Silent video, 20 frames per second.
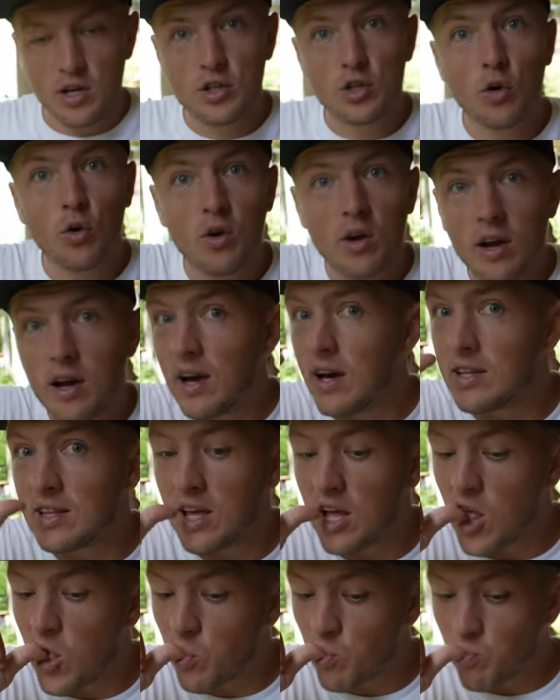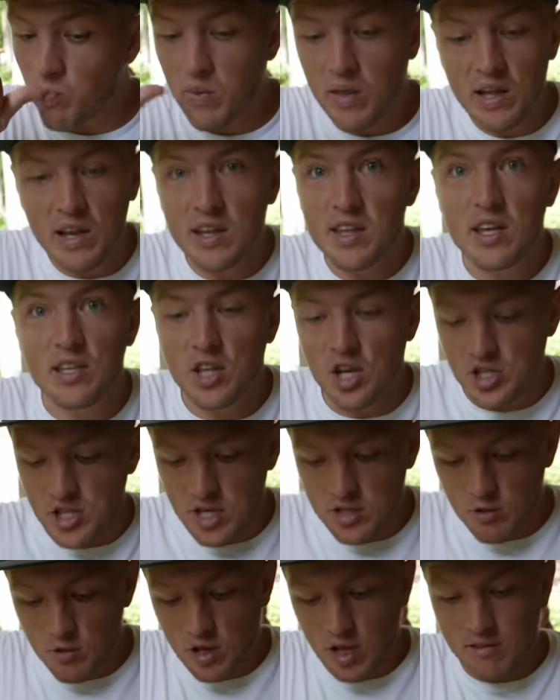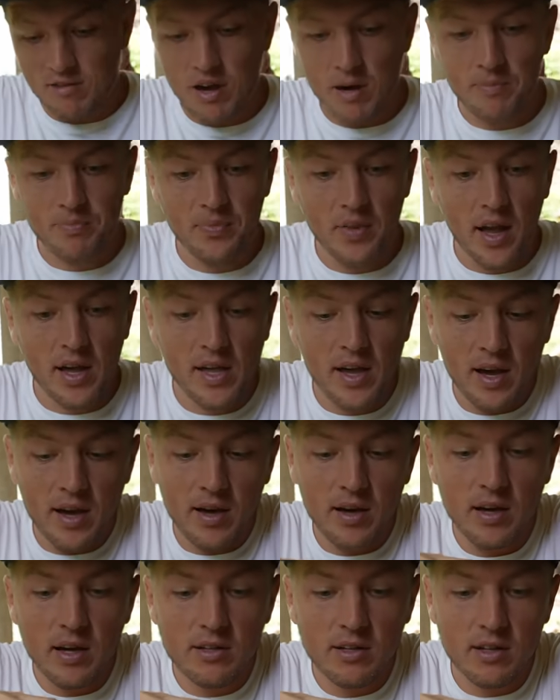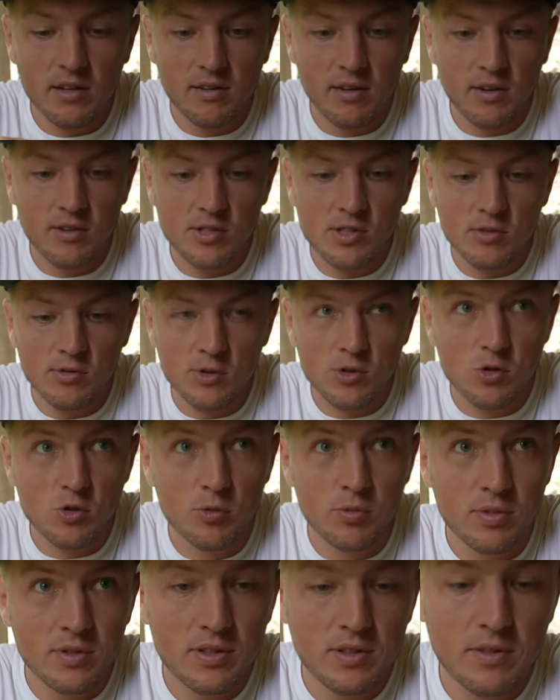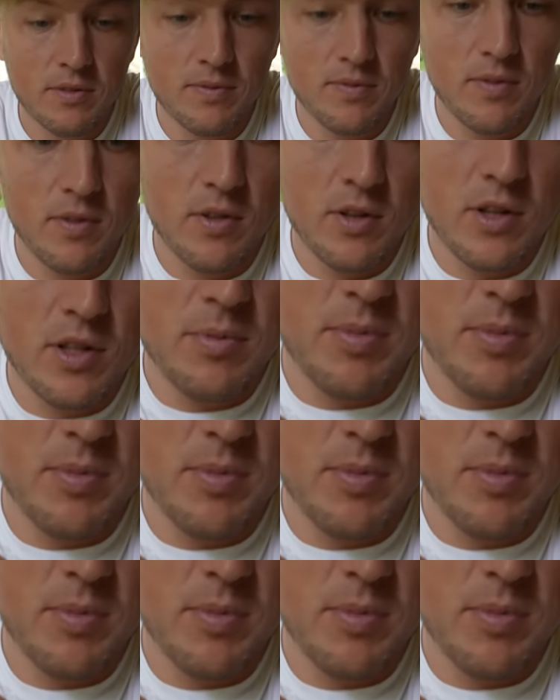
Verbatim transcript: Дорого это или нет, решать только вам. А я открываю свой суп, этот